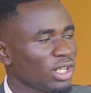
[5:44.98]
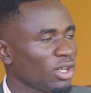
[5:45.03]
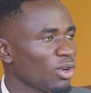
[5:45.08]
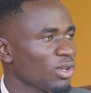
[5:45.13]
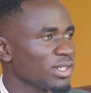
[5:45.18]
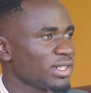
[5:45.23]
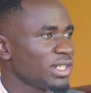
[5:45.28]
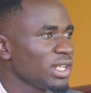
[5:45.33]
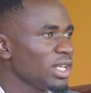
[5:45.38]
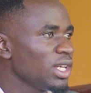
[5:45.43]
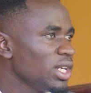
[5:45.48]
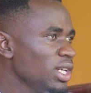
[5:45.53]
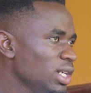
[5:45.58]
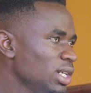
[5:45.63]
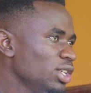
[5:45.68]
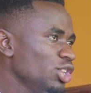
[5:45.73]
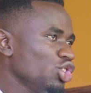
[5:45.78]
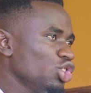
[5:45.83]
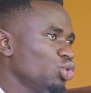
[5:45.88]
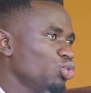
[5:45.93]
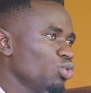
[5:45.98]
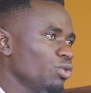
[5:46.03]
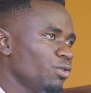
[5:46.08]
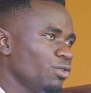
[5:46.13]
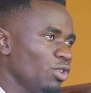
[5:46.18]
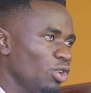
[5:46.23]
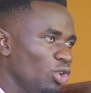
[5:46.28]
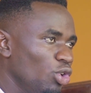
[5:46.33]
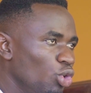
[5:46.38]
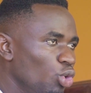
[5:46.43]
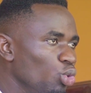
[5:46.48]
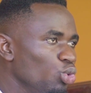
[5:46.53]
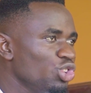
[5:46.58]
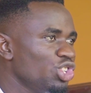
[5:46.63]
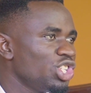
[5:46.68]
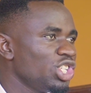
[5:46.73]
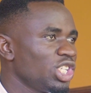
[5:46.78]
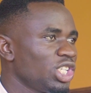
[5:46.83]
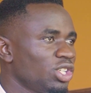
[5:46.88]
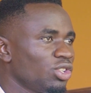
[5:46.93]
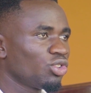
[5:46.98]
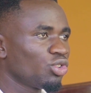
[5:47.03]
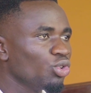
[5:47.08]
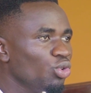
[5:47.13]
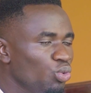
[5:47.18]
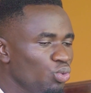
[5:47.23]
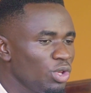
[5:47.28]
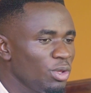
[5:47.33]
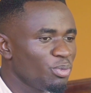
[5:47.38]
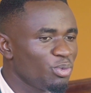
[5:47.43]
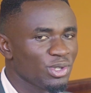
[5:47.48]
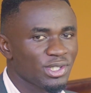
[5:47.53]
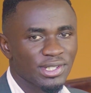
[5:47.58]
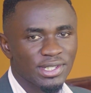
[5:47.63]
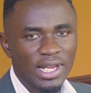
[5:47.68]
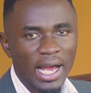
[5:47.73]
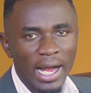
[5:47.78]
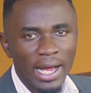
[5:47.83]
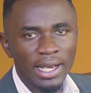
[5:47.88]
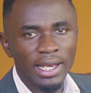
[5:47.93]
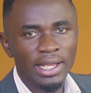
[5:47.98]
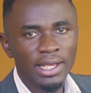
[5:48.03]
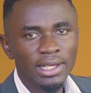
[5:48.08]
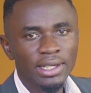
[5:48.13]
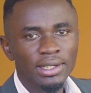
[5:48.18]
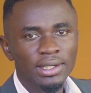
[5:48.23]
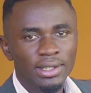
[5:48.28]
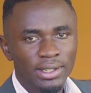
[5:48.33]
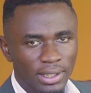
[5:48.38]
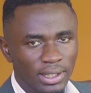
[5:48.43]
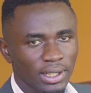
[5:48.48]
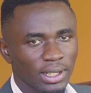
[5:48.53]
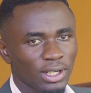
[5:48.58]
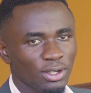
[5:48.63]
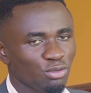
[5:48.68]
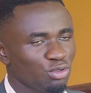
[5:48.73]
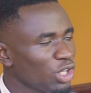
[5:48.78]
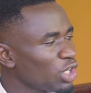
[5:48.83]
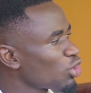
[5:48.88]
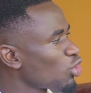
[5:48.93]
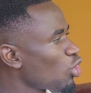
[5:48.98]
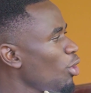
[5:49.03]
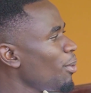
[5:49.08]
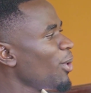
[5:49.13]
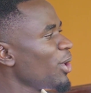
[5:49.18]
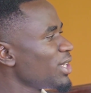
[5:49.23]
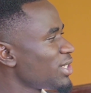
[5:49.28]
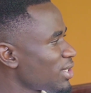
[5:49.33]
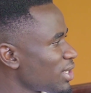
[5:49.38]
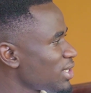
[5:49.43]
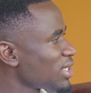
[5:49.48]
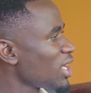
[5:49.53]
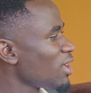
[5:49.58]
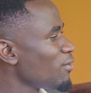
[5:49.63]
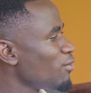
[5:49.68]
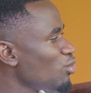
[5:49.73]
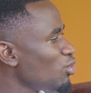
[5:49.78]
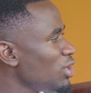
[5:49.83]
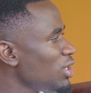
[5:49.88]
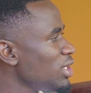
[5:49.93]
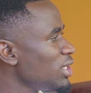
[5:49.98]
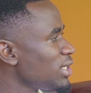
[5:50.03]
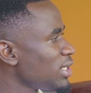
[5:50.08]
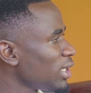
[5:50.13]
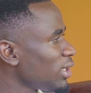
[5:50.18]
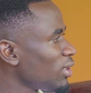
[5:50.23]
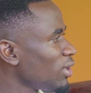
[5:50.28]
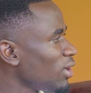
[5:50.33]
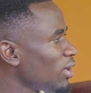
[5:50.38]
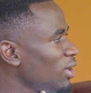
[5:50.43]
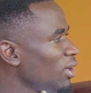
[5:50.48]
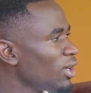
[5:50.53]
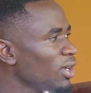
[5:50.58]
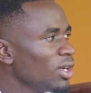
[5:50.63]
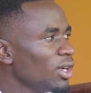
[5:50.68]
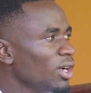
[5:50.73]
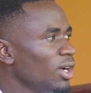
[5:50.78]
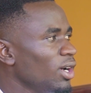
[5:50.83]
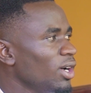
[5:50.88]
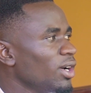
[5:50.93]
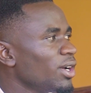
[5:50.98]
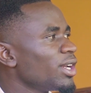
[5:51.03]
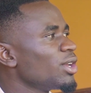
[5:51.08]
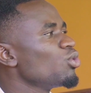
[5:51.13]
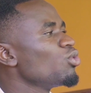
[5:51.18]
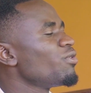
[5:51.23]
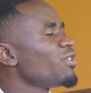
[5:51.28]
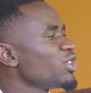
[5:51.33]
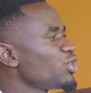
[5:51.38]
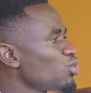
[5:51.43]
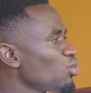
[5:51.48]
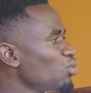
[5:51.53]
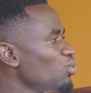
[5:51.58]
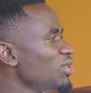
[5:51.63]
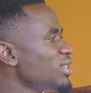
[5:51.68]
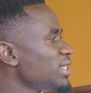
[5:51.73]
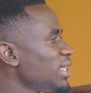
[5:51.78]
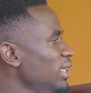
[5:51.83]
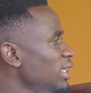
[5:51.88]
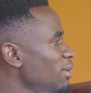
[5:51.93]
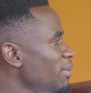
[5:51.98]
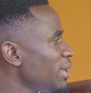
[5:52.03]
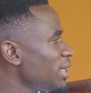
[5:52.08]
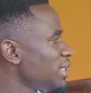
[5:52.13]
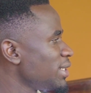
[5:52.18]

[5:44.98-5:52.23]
cette lancée, je trouve logique que lui puisse aller euh, voir comment est-ce que ça évolue cette euh, euh, rénovation du stade des